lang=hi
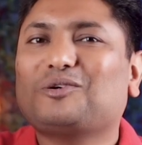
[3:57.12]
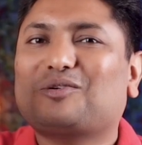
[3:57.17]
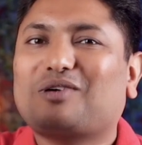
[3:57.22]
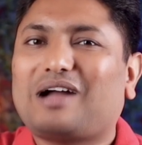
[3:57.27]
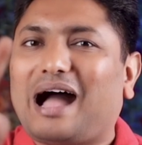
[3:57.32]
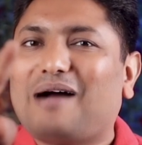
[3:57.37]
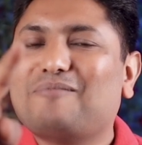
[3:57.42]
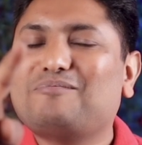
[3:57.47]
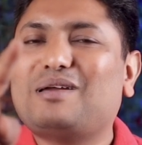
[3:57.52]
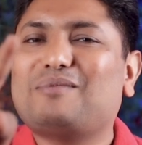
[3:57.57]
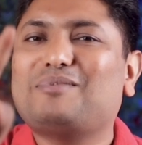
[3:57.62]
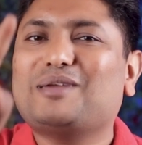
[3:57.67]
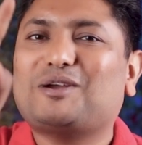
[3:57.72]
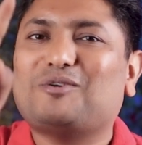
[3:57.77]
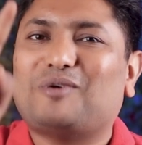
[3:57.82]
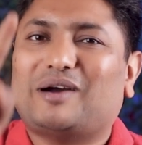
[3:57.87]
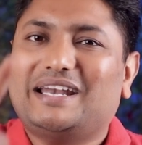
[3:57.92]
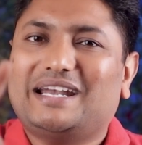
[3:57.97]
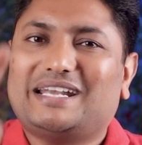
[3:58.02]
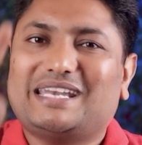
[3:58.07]
तो काम में भी
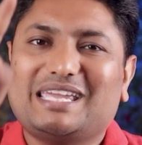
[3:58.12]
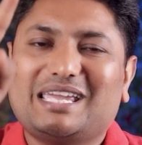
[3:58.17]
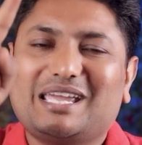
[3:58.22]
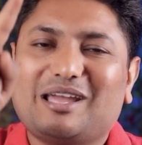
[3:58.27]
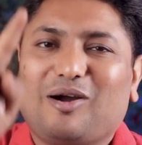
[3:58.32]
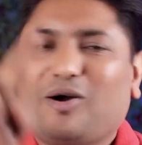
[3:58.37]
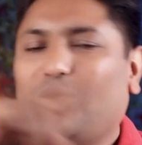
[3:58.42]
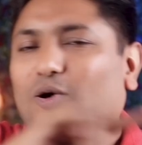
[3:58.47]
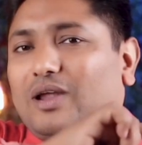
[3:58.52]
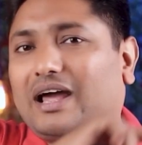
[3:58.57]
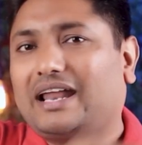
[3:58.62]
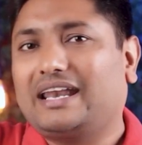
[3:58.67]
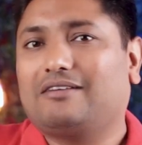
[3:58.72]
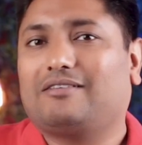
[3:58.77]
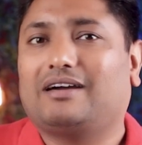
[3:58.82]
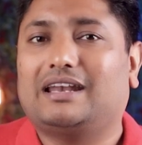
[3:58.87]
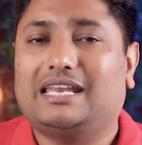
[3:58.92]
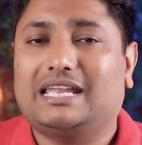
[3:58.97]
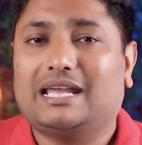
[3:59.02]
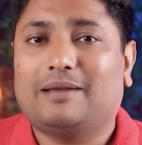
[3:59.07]
क्वालिटी और आने
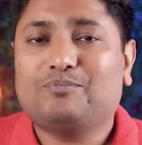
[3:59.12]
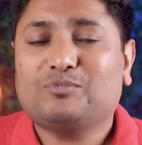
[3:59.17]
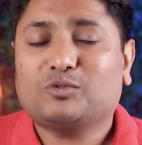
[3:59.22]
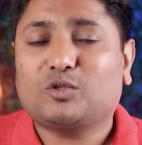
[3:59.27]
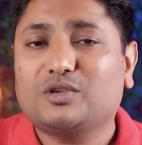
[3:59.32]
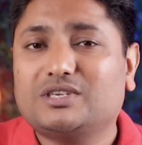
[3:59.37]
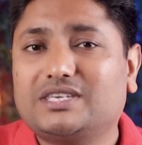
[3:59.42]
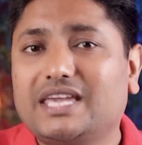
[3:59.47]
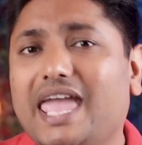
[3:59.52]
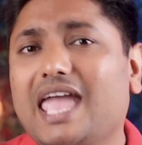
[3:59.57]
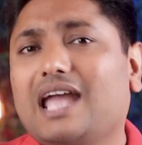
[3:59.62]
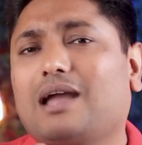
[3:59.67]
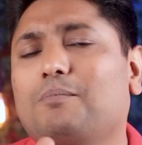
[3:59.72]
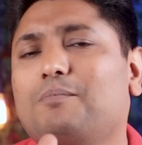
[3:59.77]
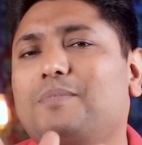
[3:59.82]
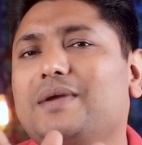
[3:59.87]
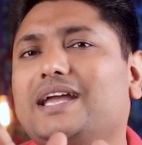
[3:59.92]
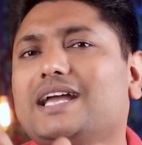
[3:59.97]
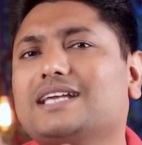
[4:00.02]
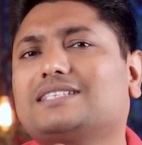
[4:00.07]
वाली है तो ये एक
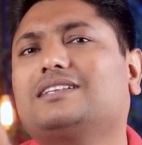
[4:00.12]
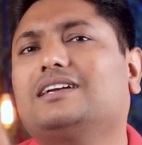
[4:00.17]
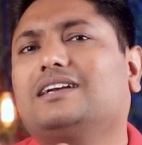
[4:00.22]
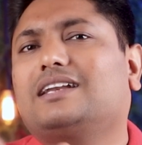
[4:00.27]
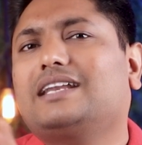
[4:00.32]
बिगेस्ट